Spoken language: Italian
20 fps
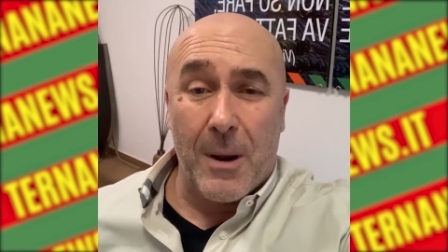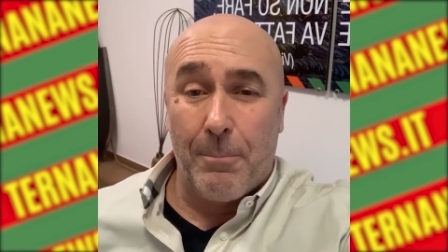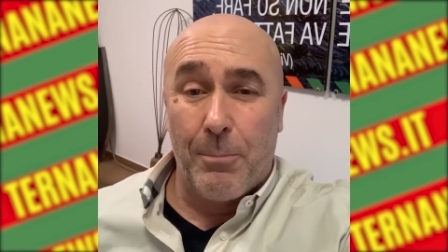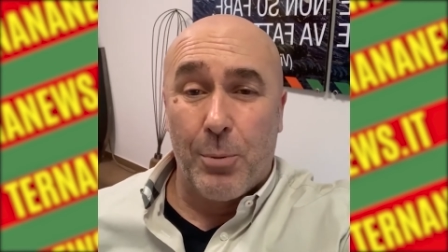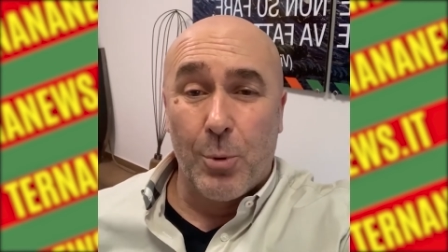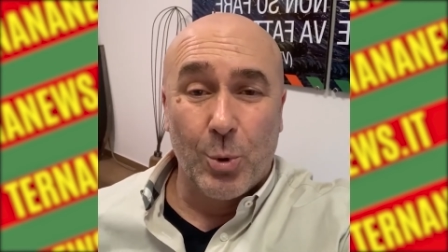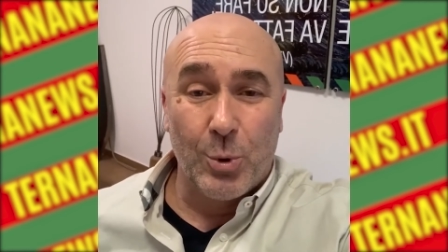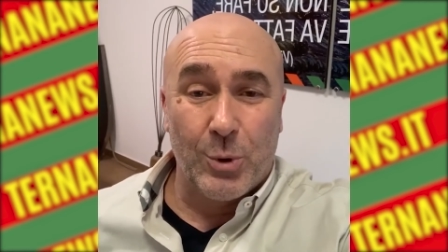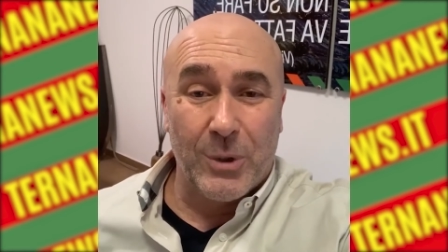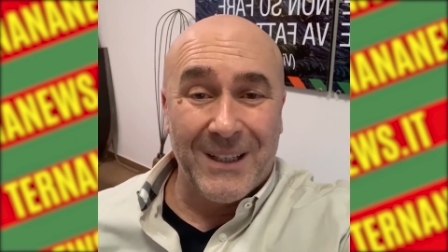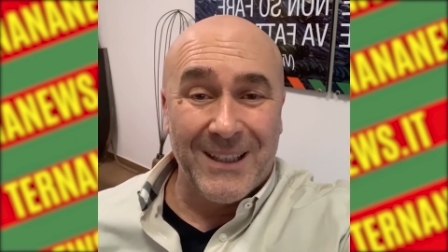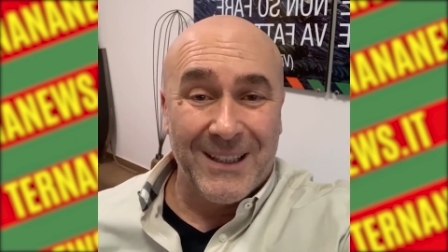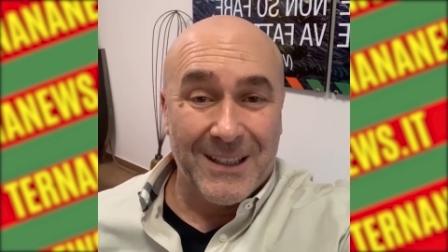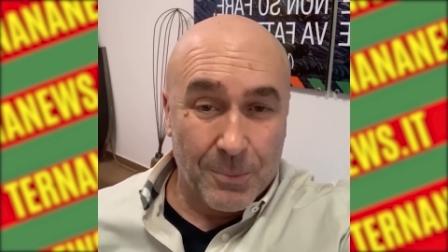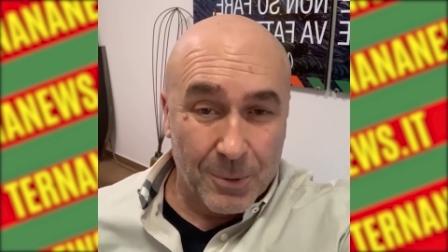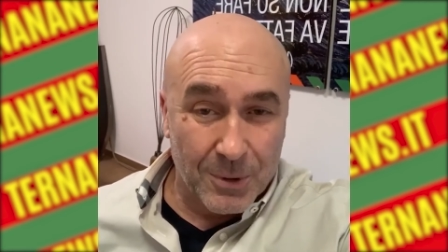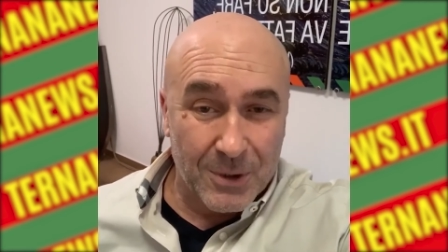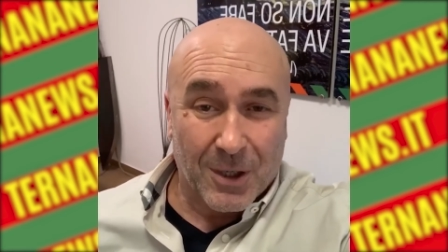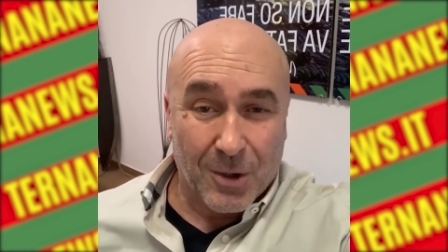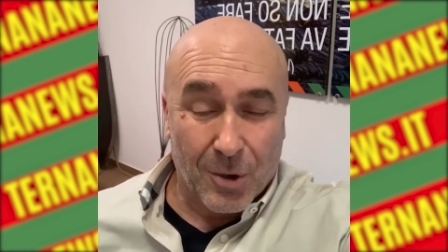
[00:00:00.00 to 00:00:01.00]
a Putin di
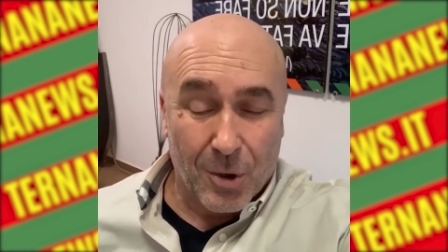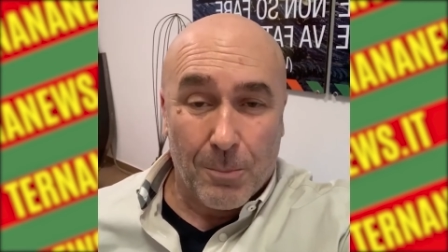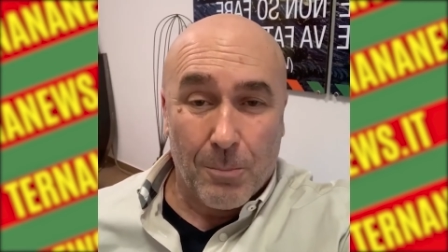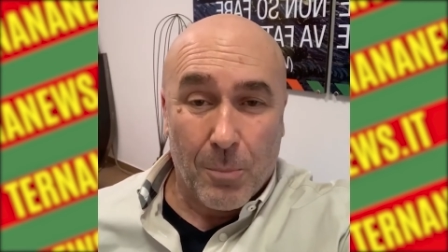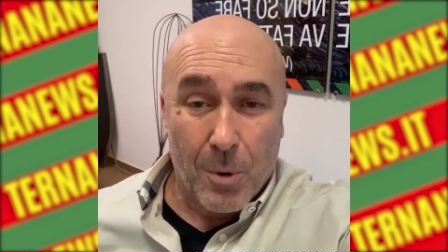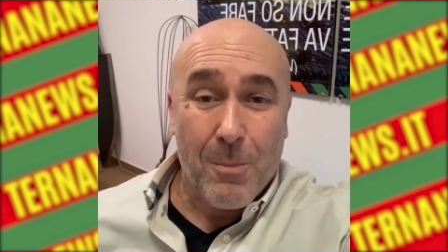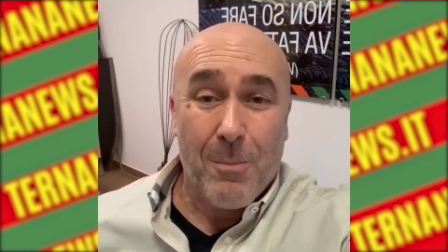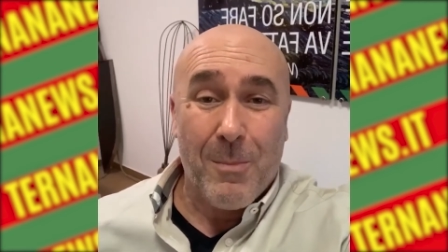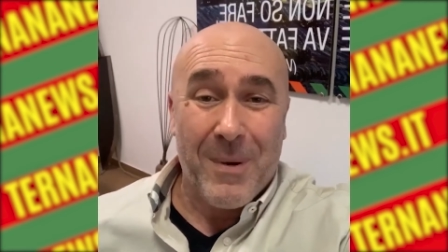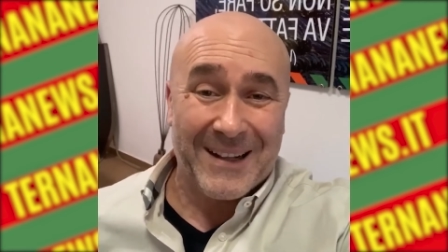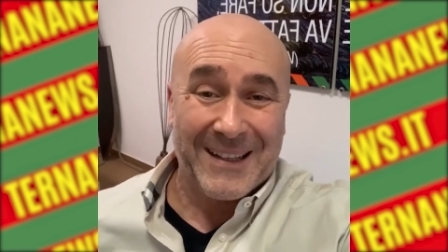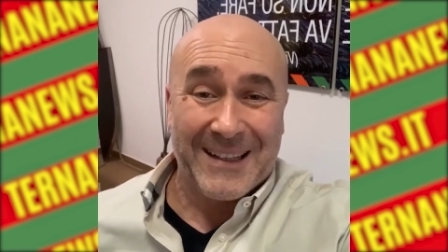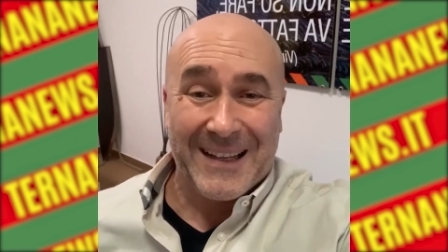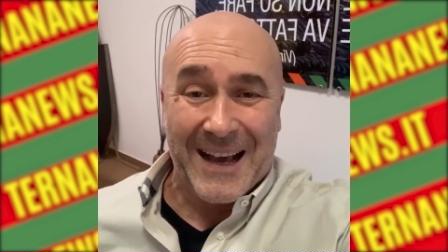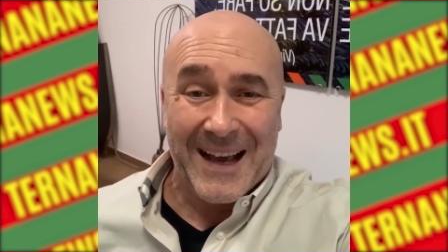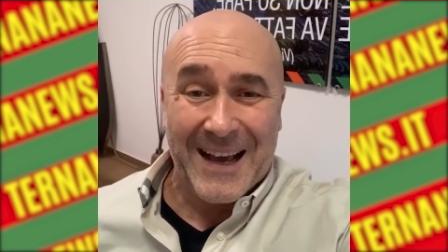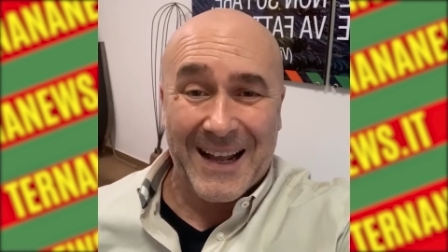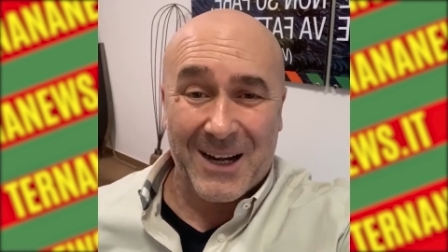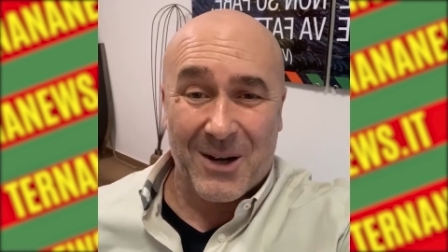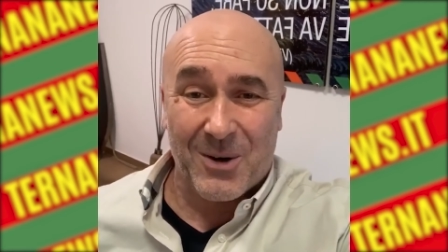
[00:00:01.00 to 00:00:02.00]
poterlo
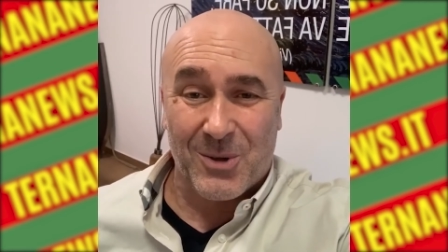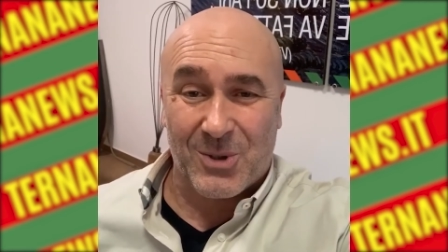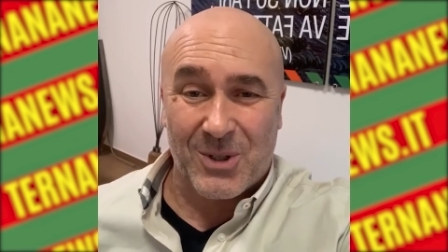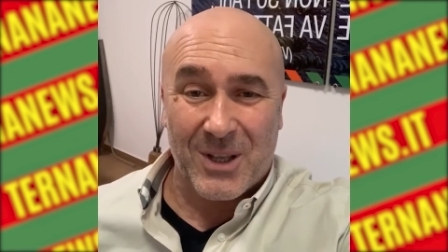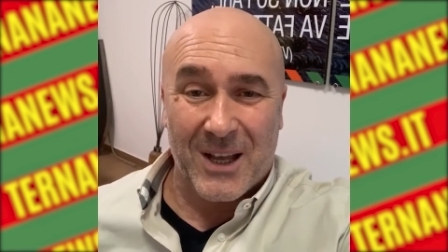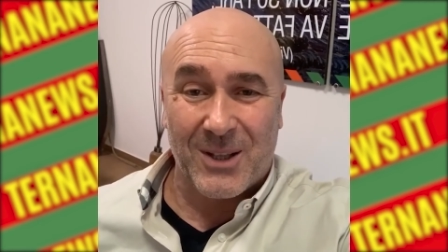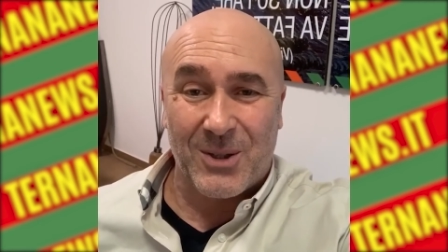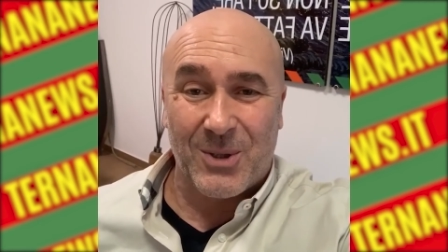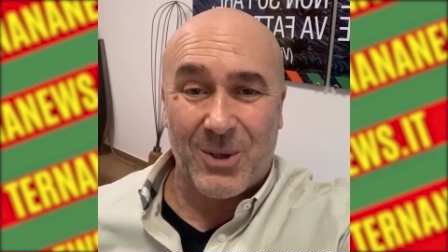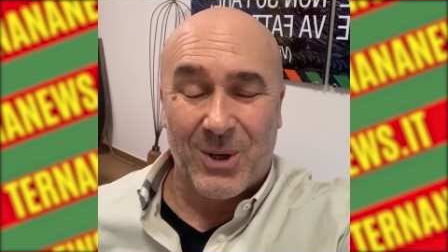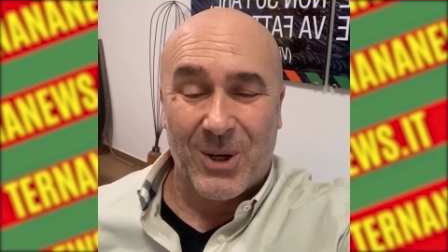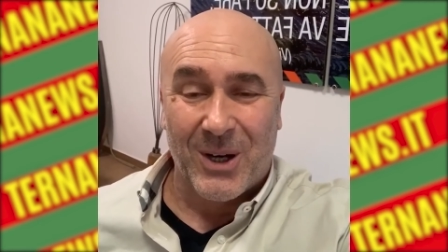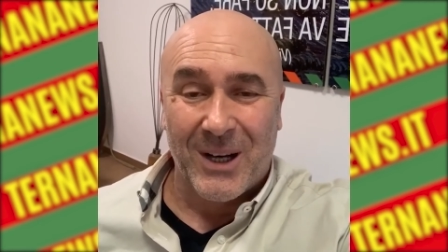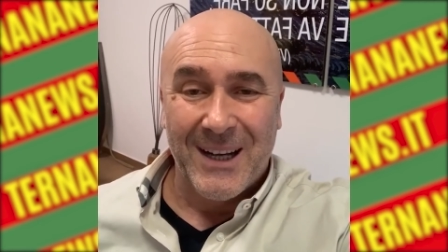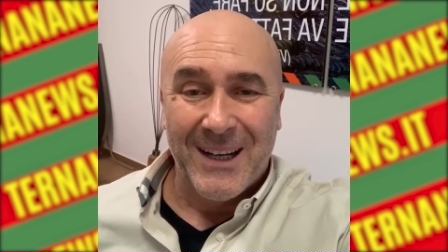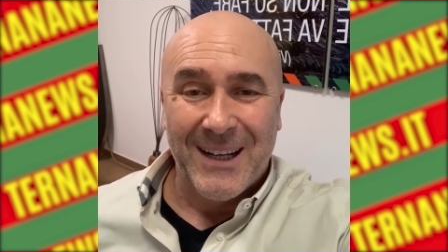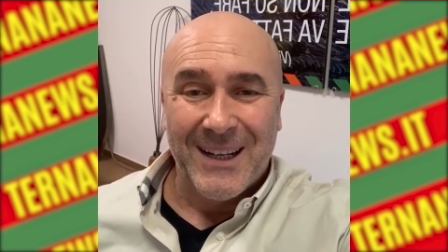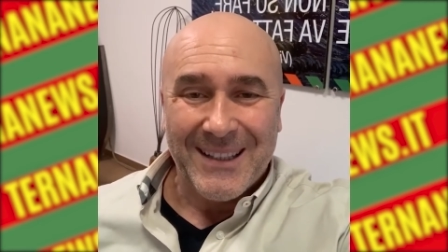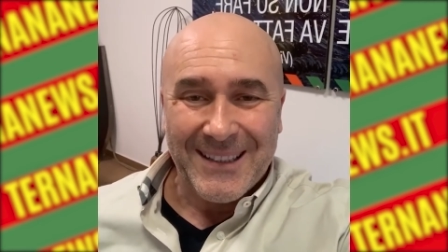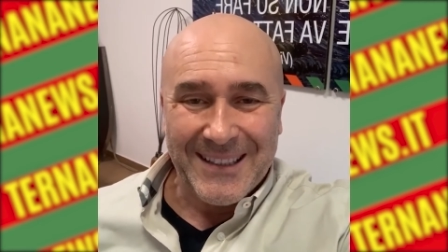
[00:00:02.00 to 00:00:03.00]
bombardare lo stadio
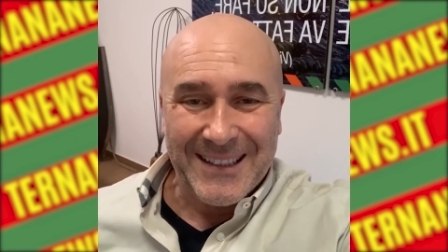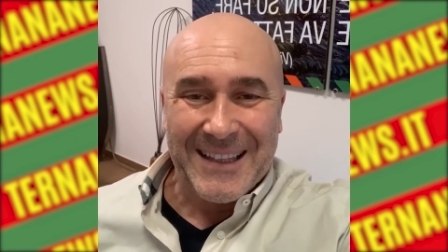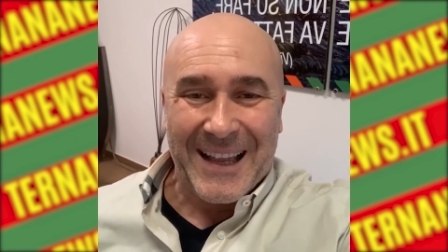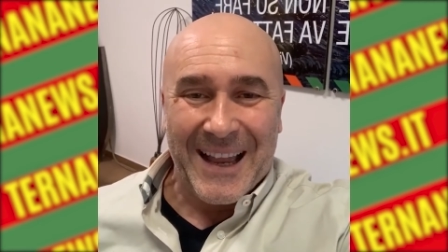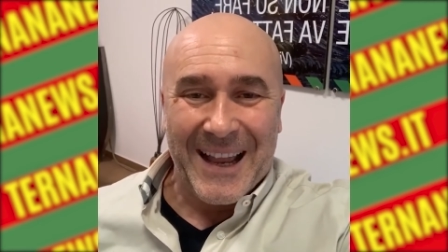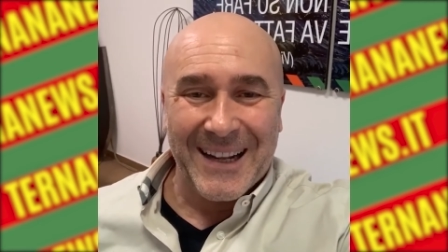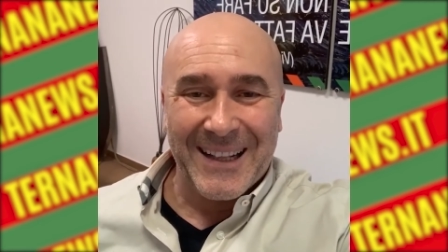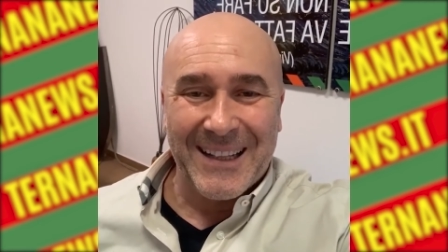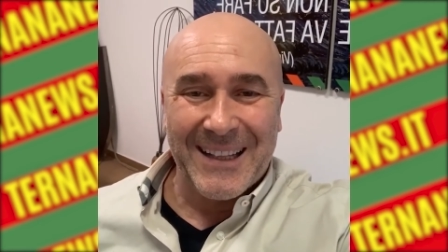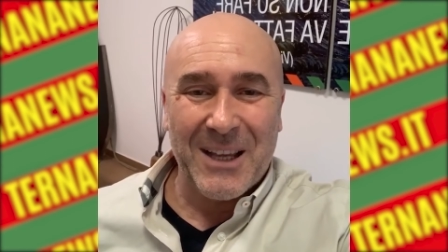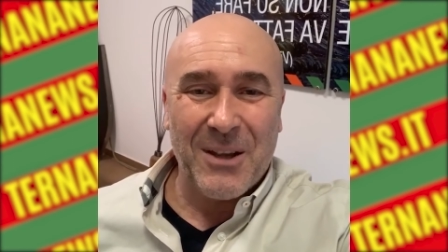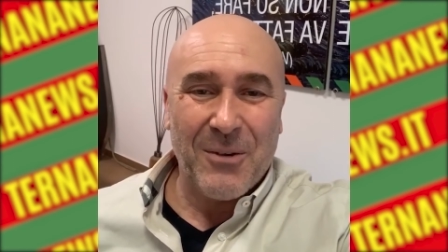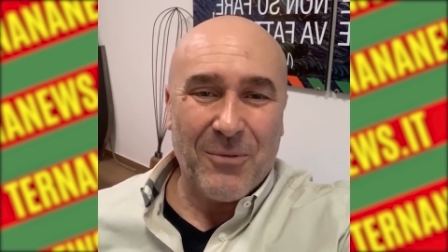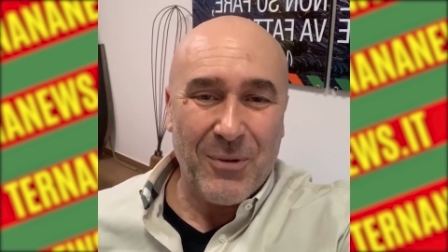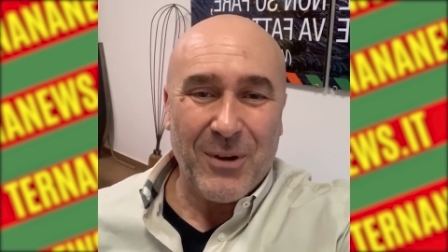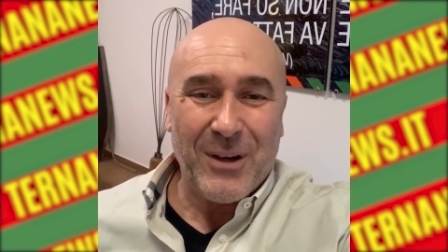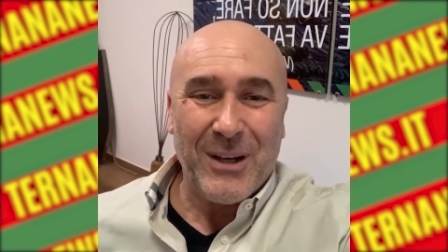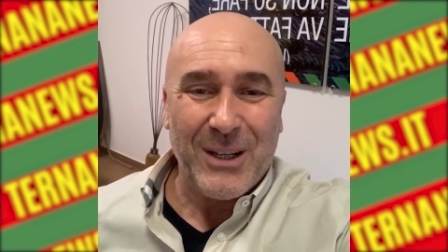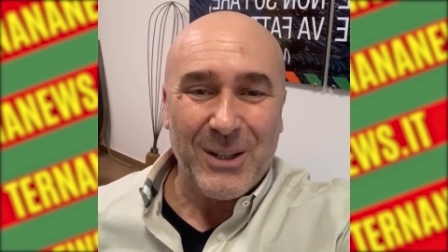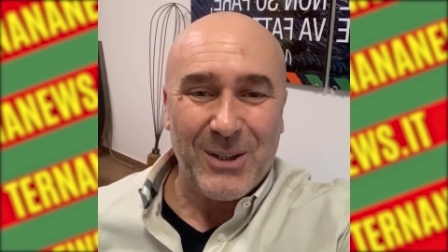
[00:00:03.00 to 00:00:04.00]
di Terni,
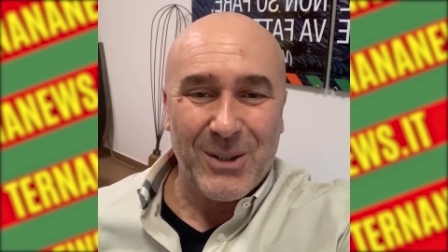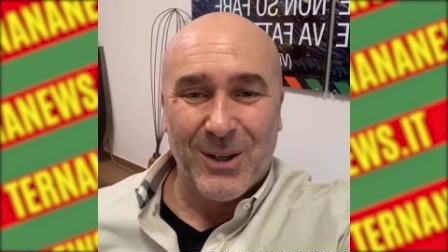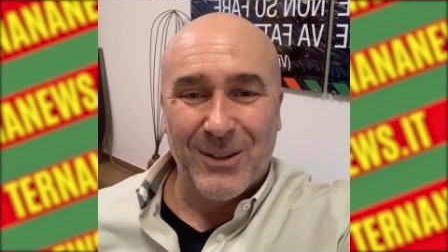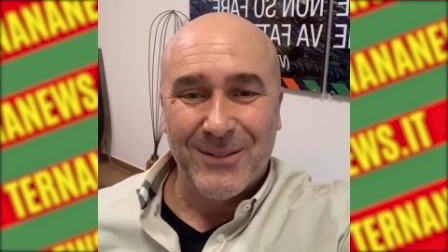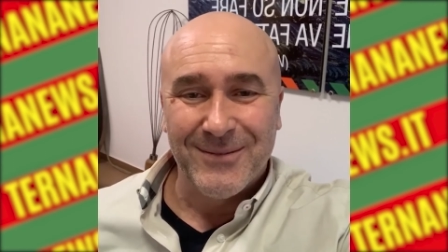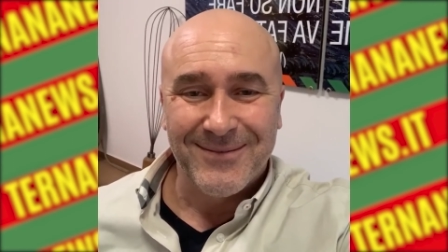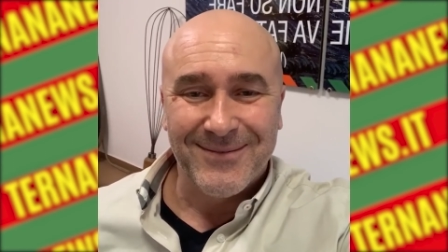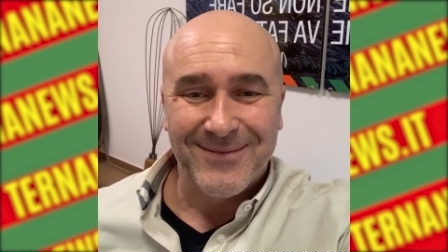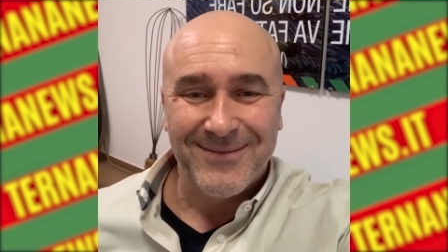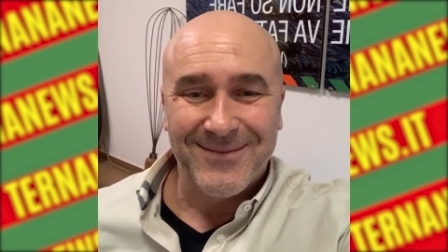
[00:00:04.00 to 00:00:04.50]
finito.